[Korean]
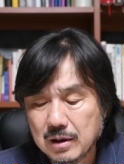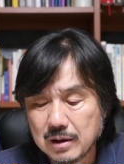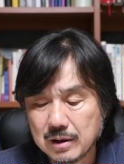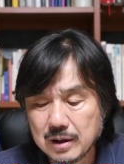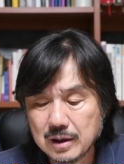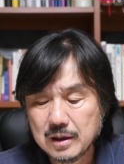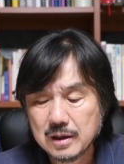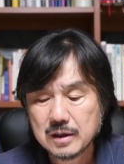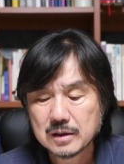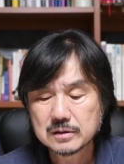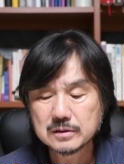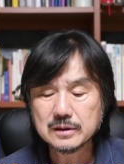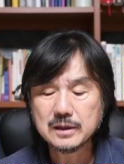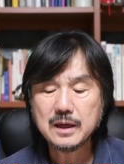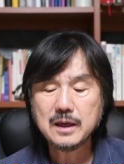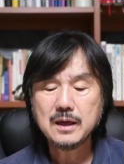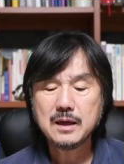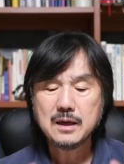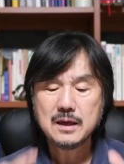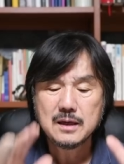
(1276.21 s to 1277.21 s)
예?
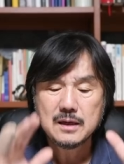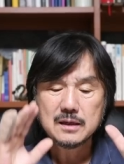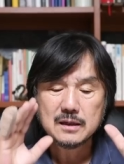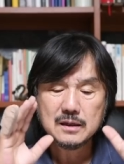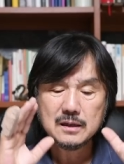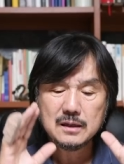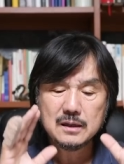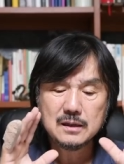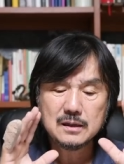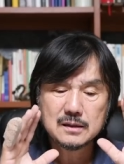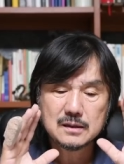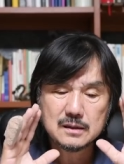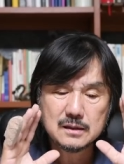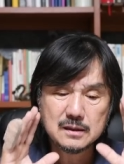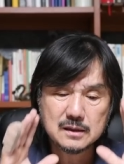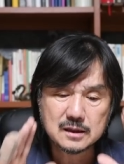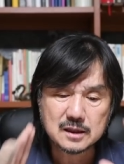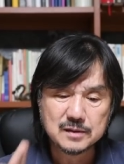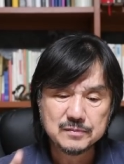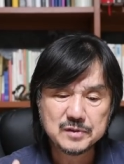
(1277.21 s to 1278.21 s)
그게 이,
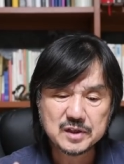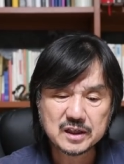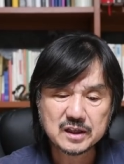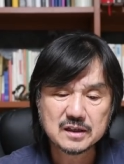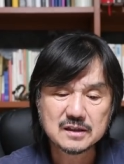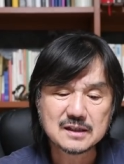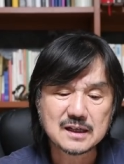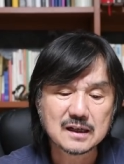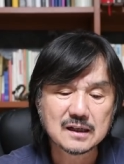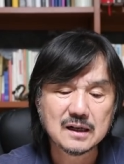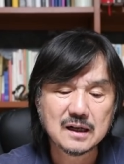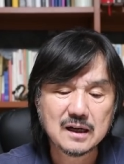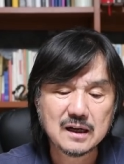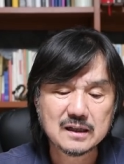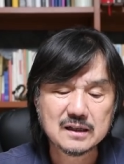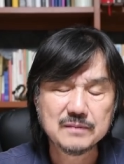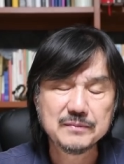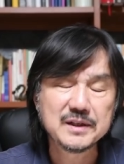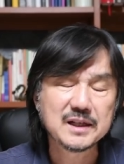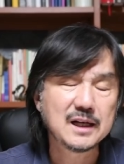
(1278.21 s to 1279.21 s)
이 김지경
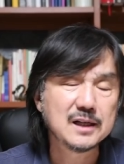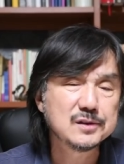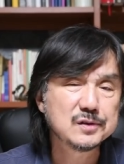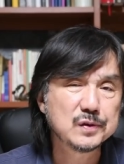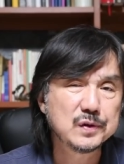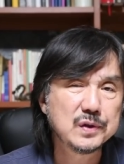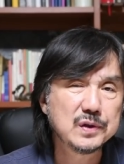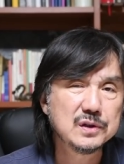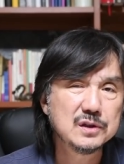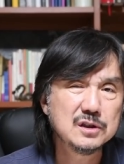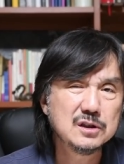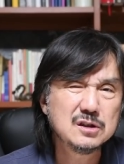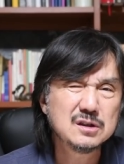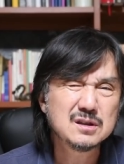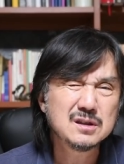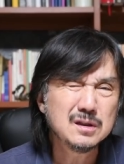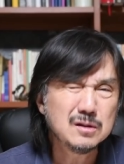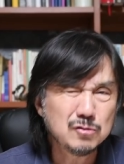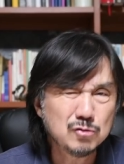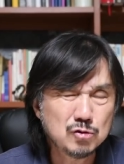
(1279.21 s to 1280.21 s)
작가님이 가지고 있는
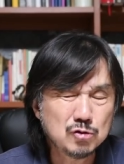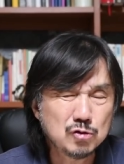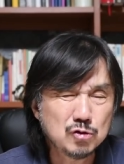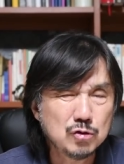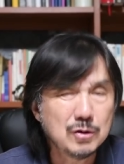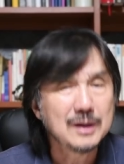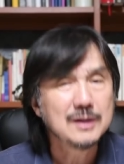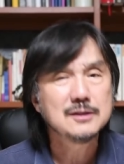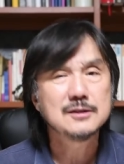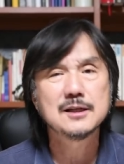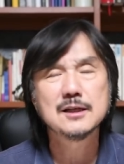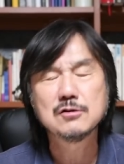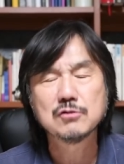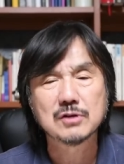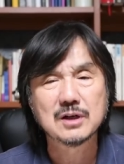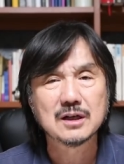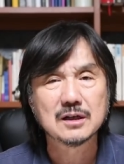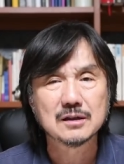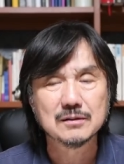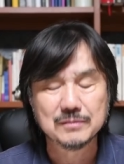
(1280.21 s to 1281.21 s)
특출한
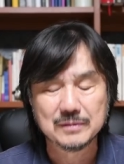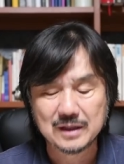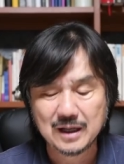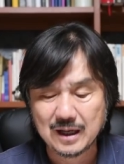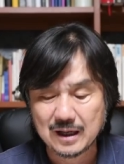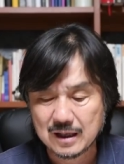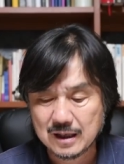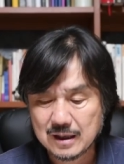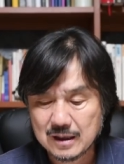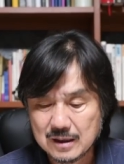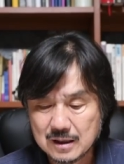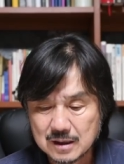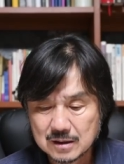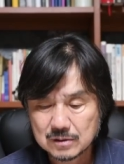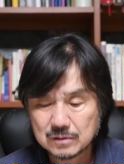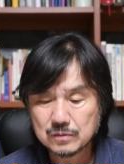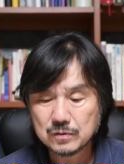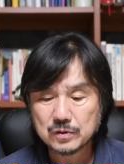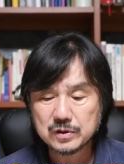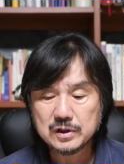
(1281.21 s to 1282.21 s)
재주라는 겁니다.
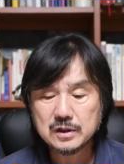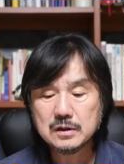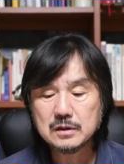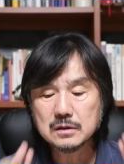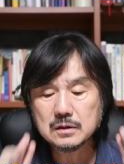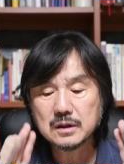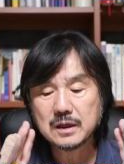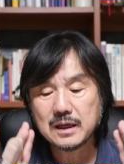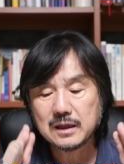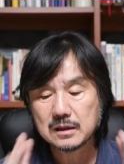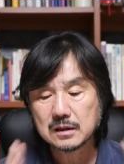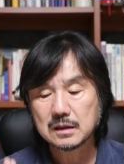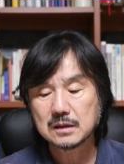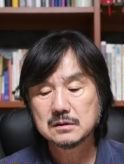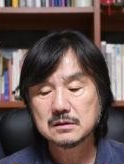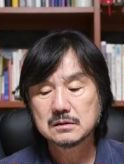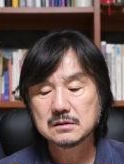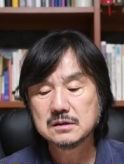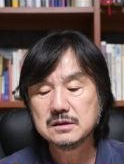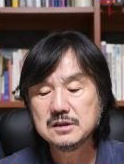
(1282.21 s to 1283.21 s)
그리고 이렇게
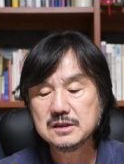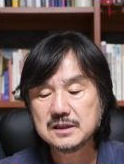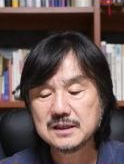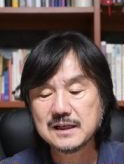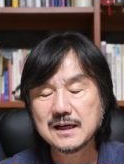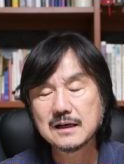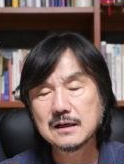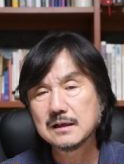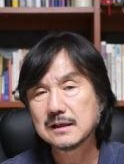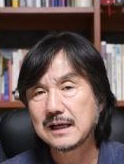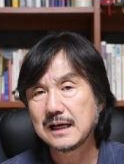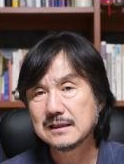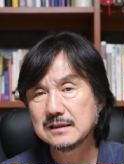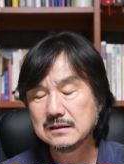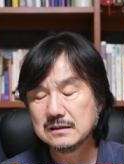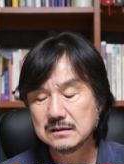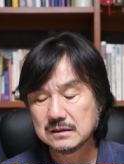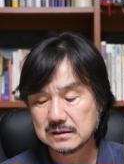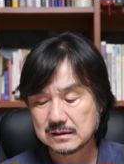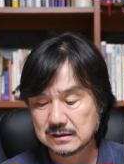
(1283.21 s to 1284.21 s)
그 큰 시야를
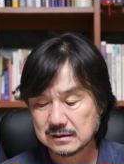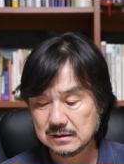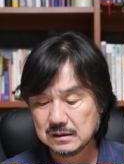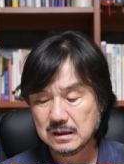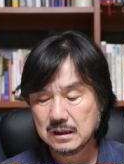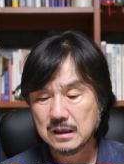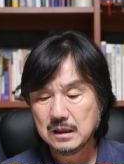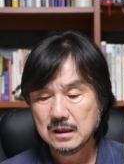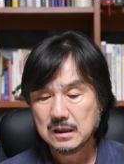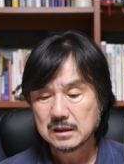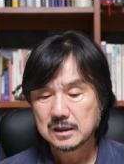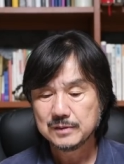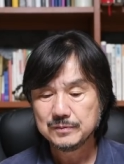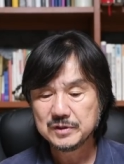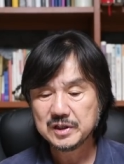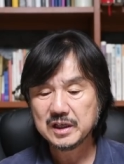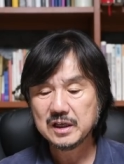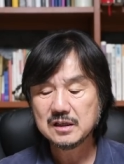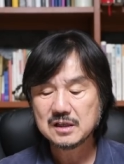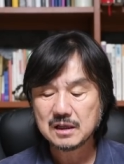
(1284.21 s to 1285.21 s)
가지는 것은
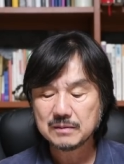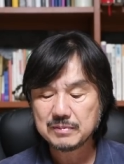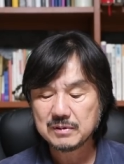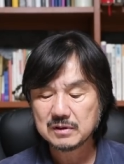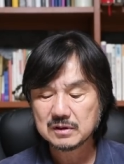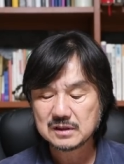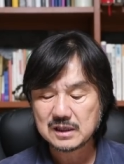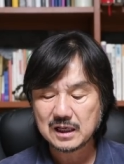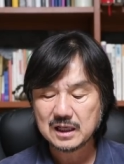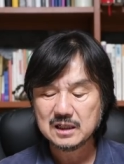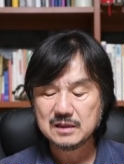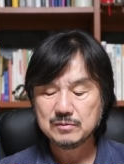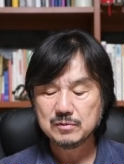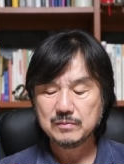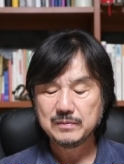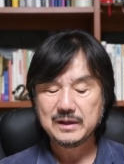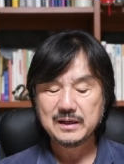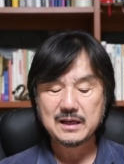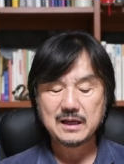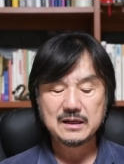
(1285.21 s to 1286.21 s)
김정인
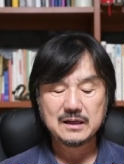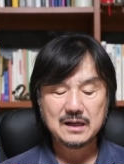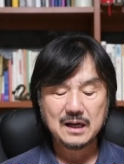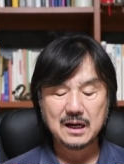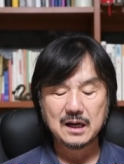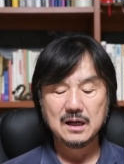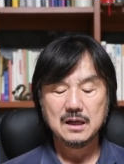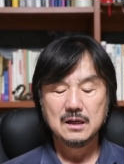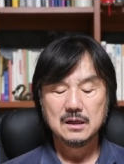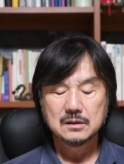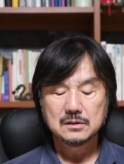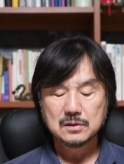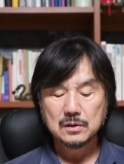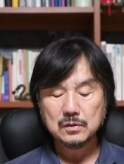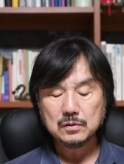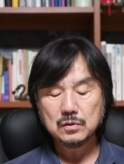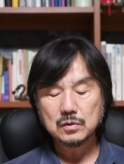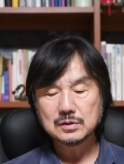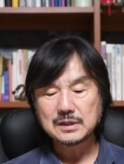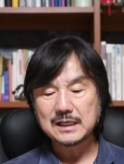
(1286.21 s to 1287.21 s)
작가님뿐만이 아니라
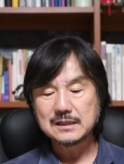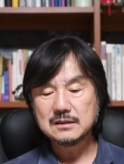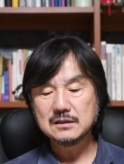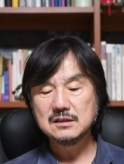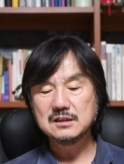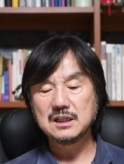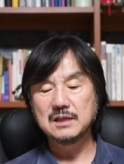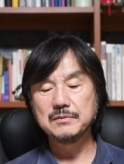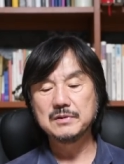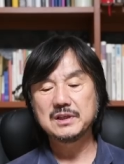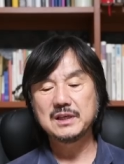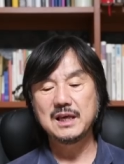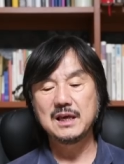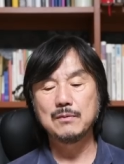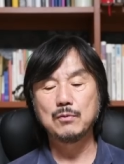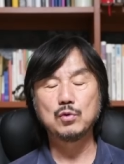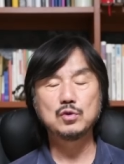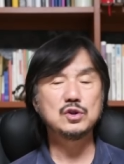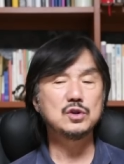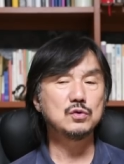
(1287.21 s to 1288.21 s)
적어도 사진을 재밌게
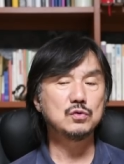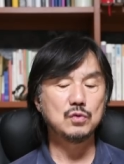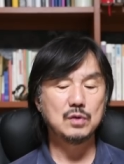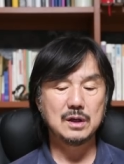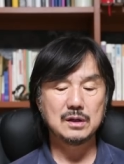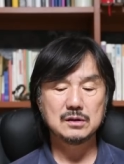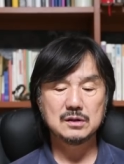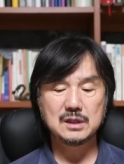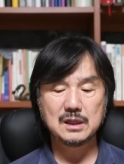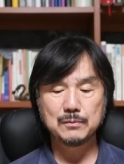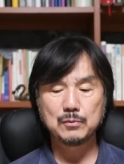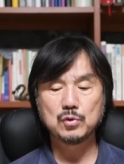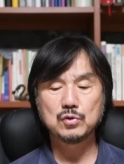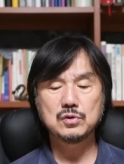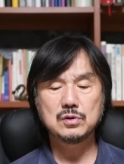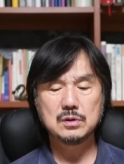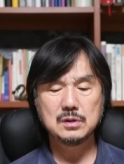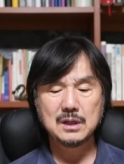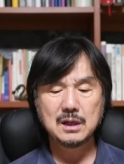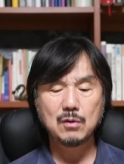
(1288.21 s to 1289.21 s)
해보시고
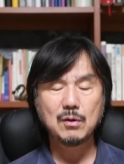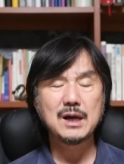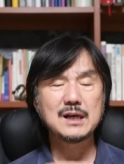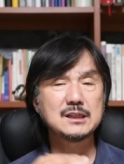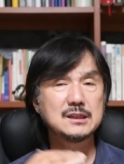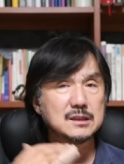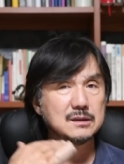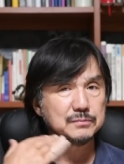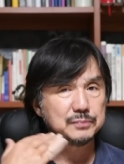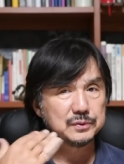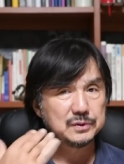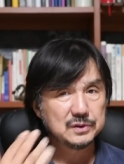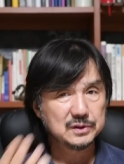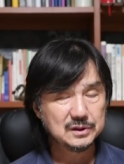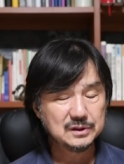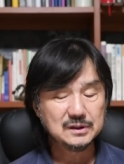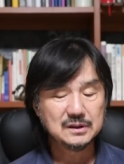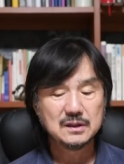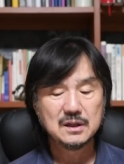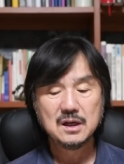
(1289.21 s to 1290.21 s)
해보려고 하시는
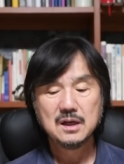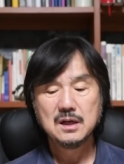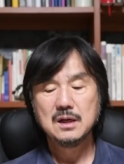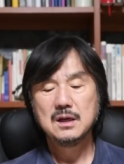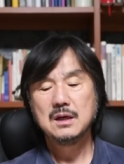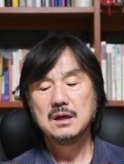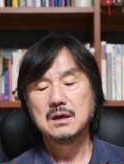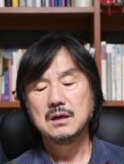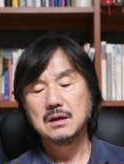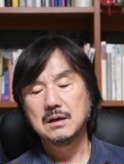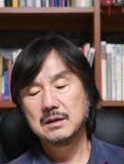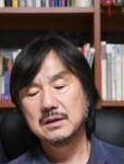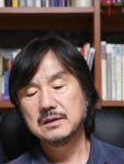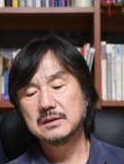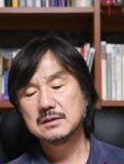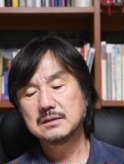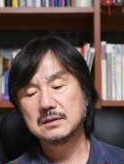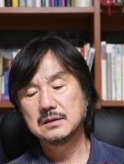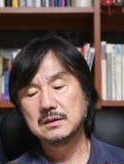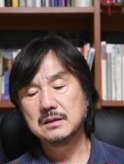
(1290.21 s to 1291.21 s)
분들은 어,
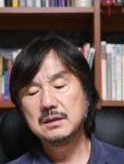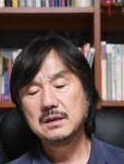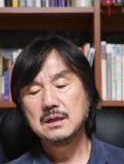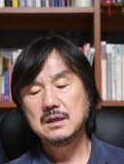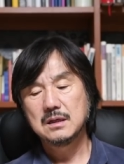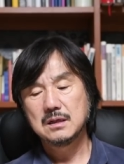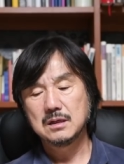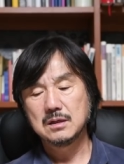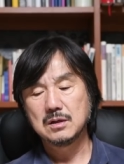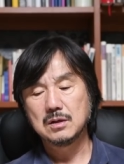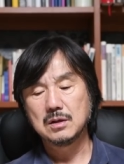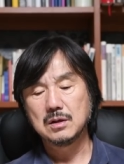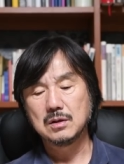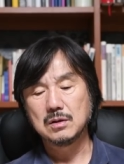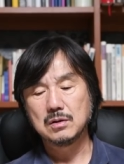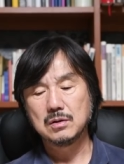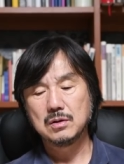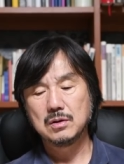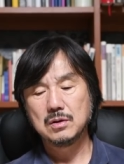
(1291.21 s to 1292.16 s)
이것을 어,